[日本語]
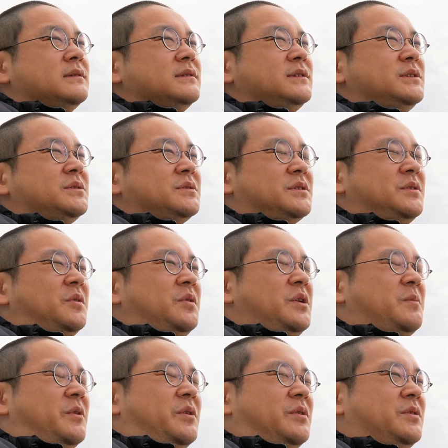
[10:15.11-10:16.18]
状況に
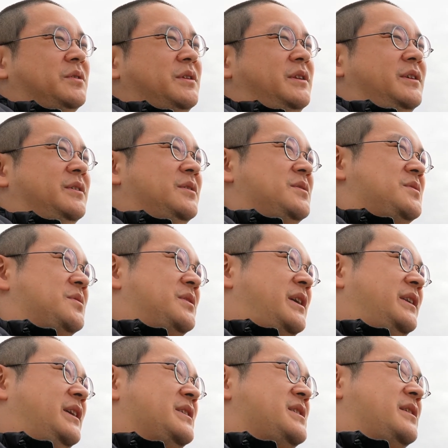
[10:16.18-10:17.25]
もよるっていう状
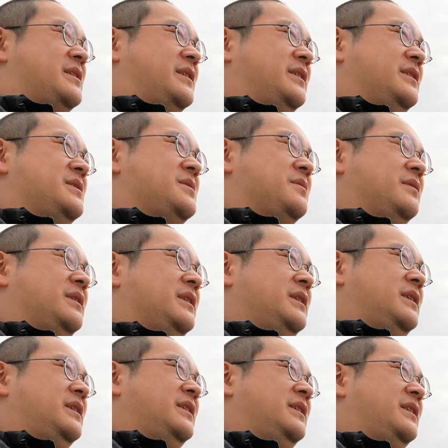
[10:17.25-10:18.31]
態になっちゃったんですよ
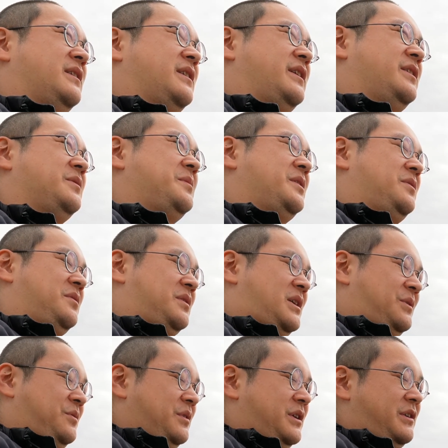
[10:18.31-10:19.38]
ねなんかヘルメット
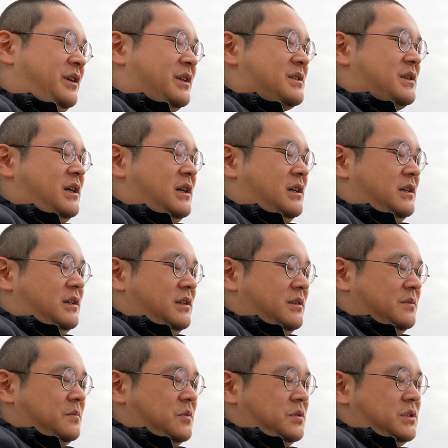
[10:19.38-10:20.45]
頼んでるやつが
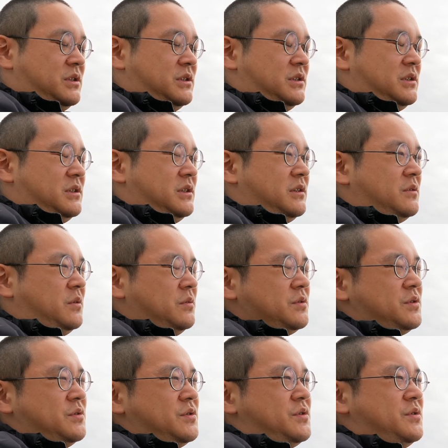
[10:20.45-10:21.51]
もし今
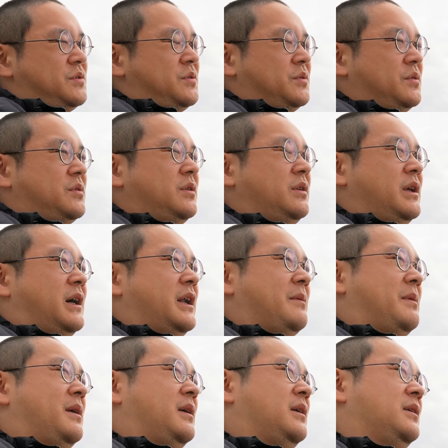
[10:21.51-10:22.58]
週中に届くんであれ
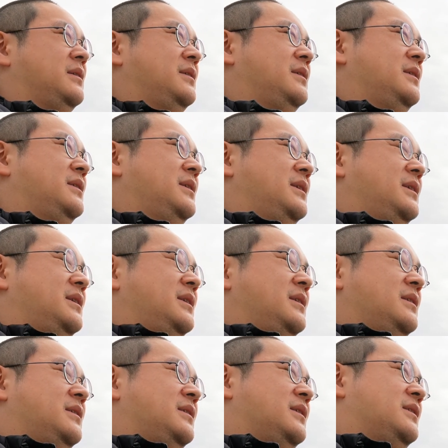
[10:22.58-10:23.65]
ば
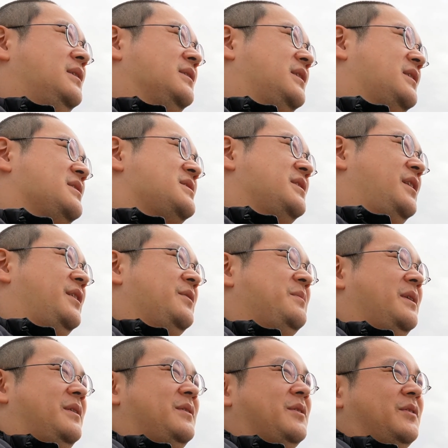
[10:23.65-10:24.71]
新しい
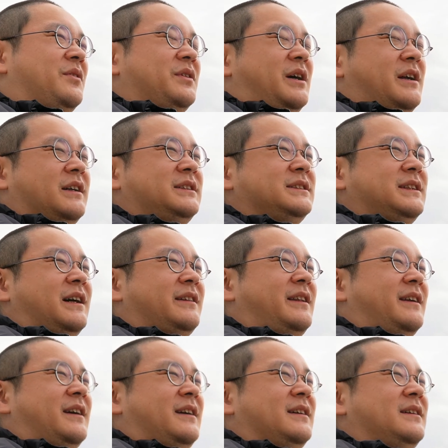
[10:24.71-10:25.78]
ヘルメットの鳴らしが
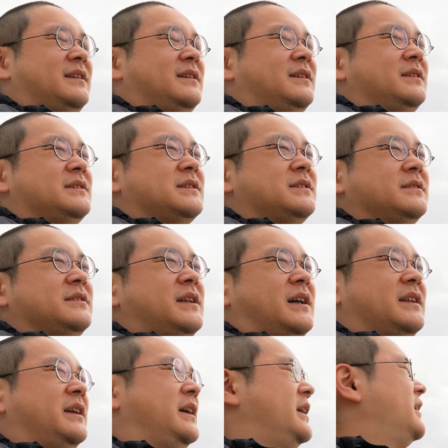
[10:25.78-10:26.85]
てら
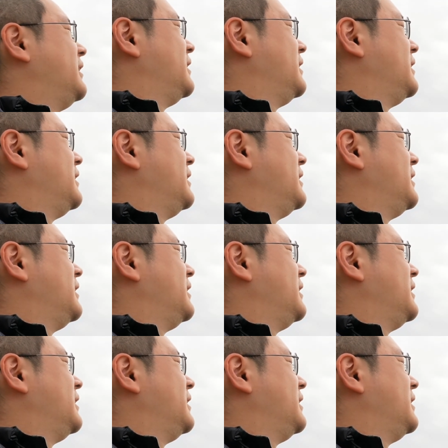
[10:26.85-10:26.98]
スクーターで